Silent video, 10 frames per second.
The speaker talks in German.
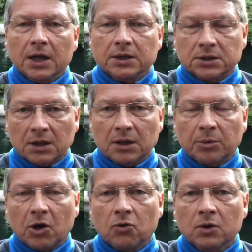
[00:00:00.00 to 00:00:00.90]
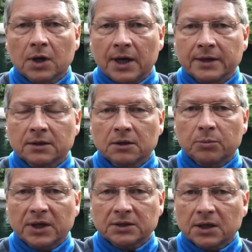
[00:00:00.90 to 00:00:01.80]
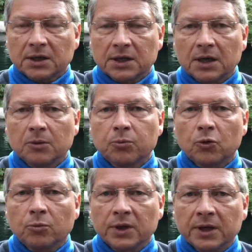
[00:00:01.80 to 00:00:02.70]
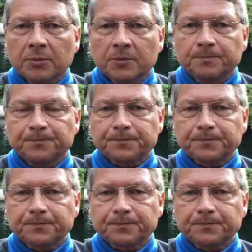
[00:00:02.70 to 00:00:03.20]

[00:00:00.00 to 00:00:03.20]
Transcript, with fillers: Ich hatte aber auch kleinere bakterielle Probleme.